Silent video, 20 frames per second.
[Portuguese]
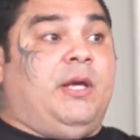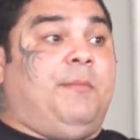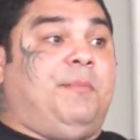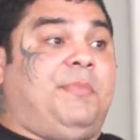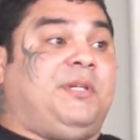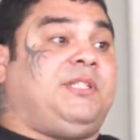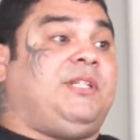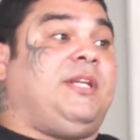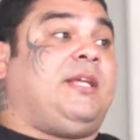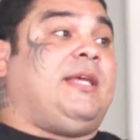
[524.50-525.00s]

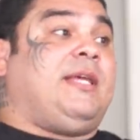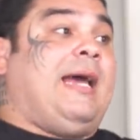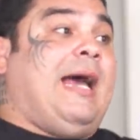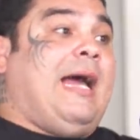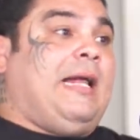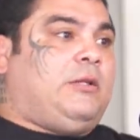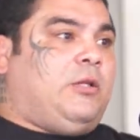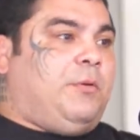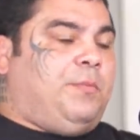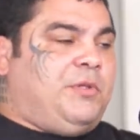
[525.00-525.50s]

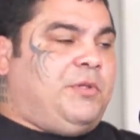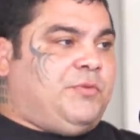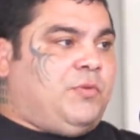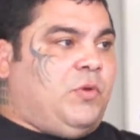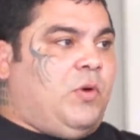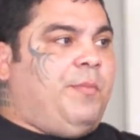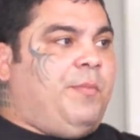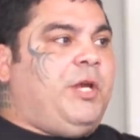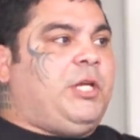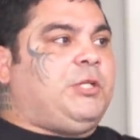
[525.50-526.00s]
psiquiátrico
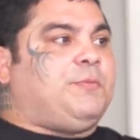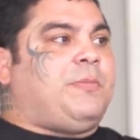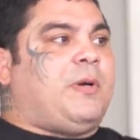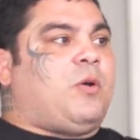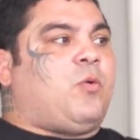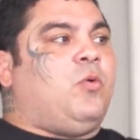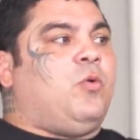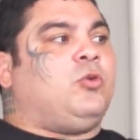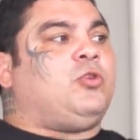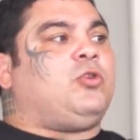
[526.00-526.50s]
principalmente,
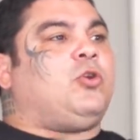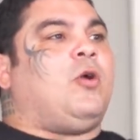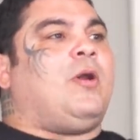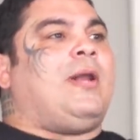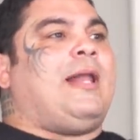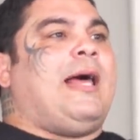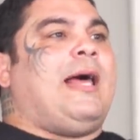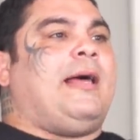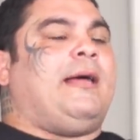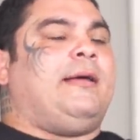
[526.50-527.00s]
para
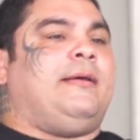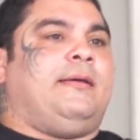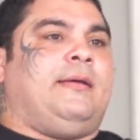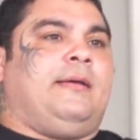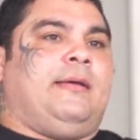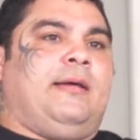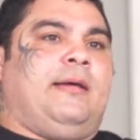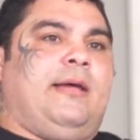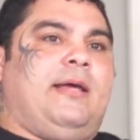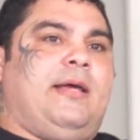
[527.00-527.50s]
controlar
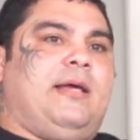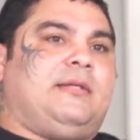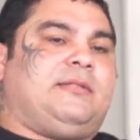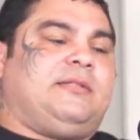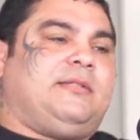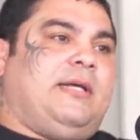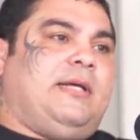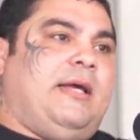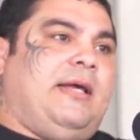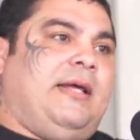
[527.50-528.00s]

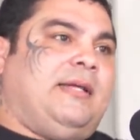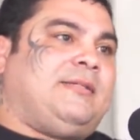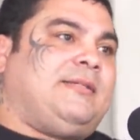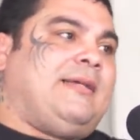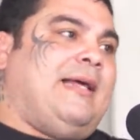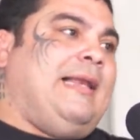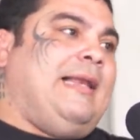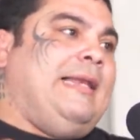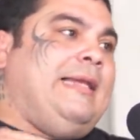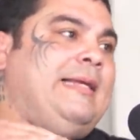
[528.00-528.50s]
essa,
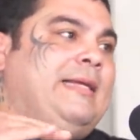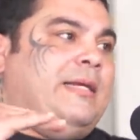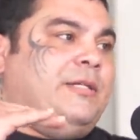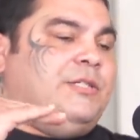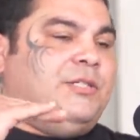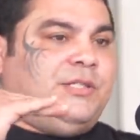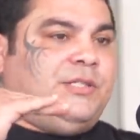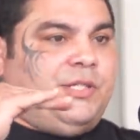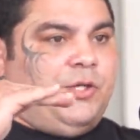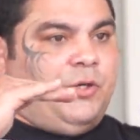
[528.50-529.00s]
essa linha
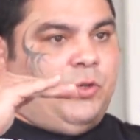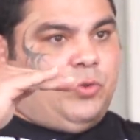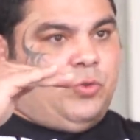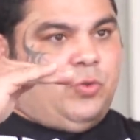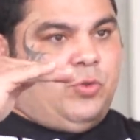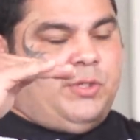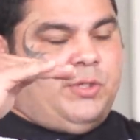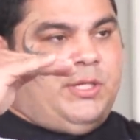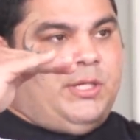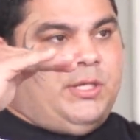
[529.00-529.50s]
de
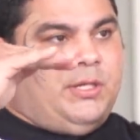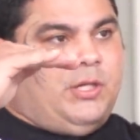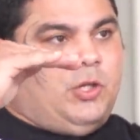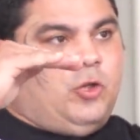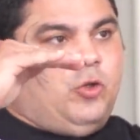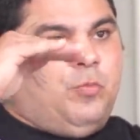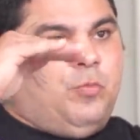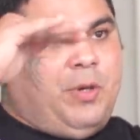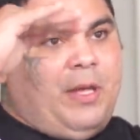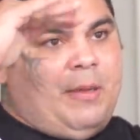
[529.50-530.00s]
serotonina,
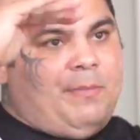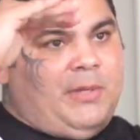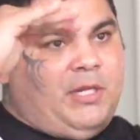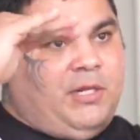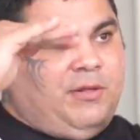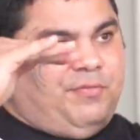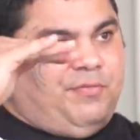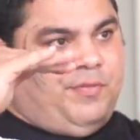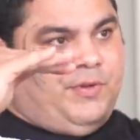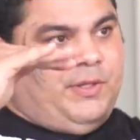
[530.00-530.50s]

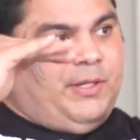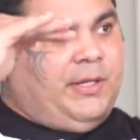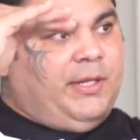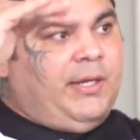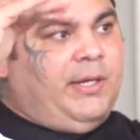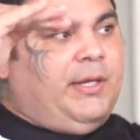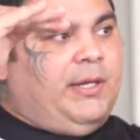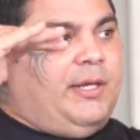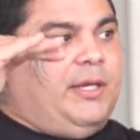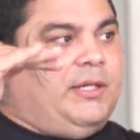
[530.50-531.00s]
dopamina, enfim,
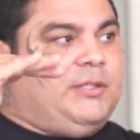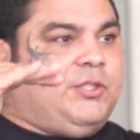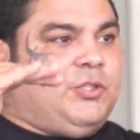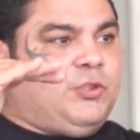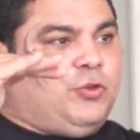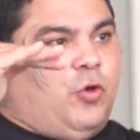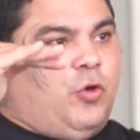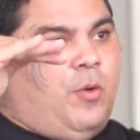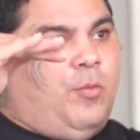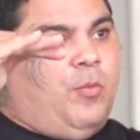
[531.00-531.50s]

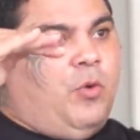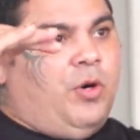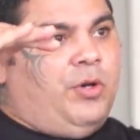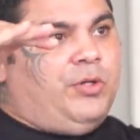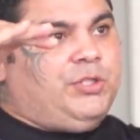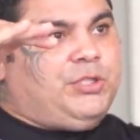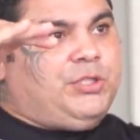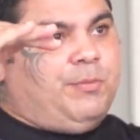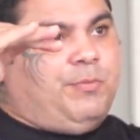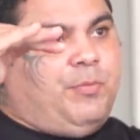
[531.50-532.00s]
esses
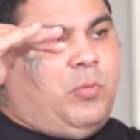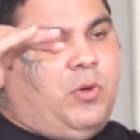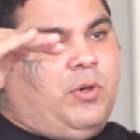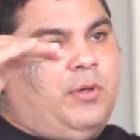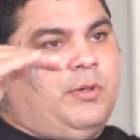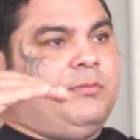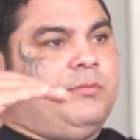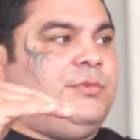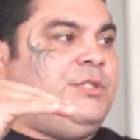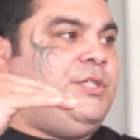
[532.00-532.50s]
hormônios que,
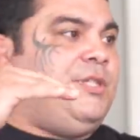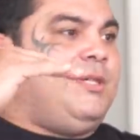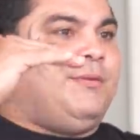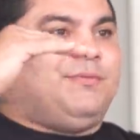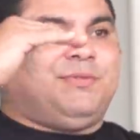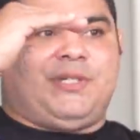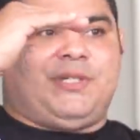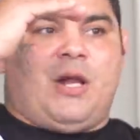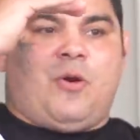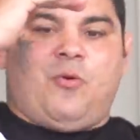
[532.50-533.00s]
porra, um dia
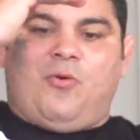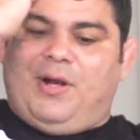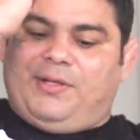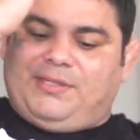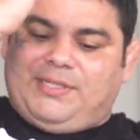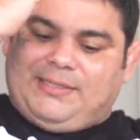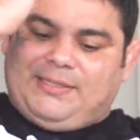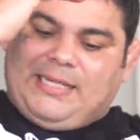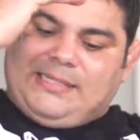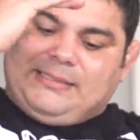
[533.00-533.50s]
você
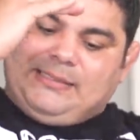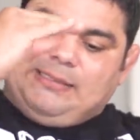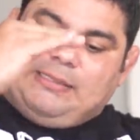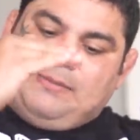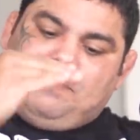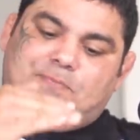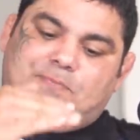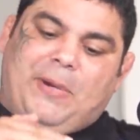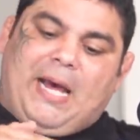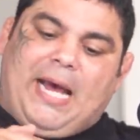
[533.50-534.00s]
acorda você tá
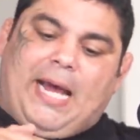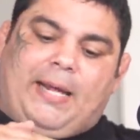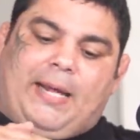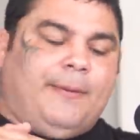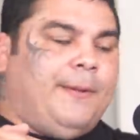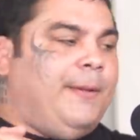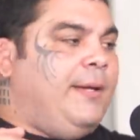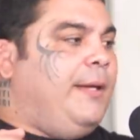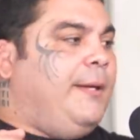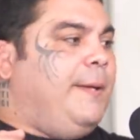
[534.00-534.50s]
assim, pá.
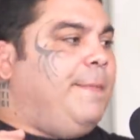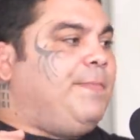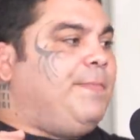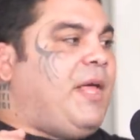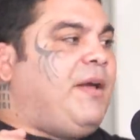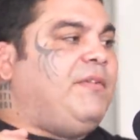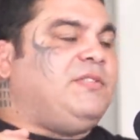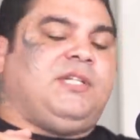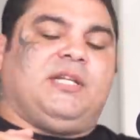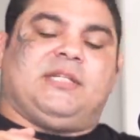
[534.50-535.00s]

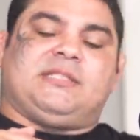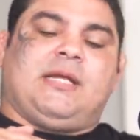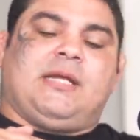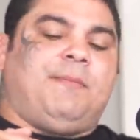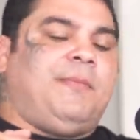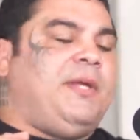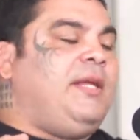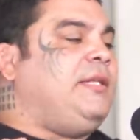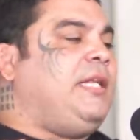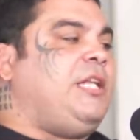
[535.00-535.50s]
Mas você
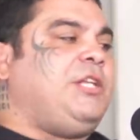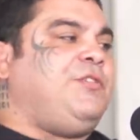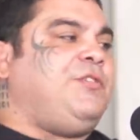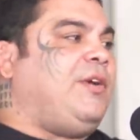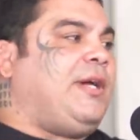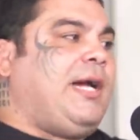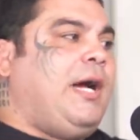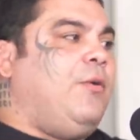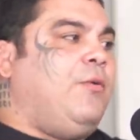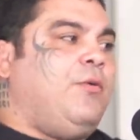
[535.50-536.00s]
saber
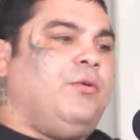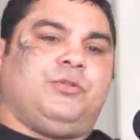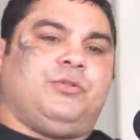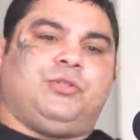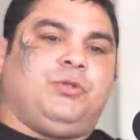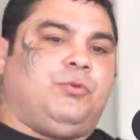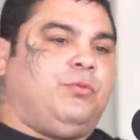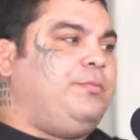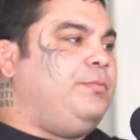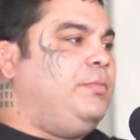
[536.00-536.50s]
identificar,
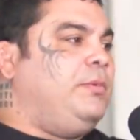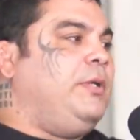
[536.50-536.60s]
hoje eu,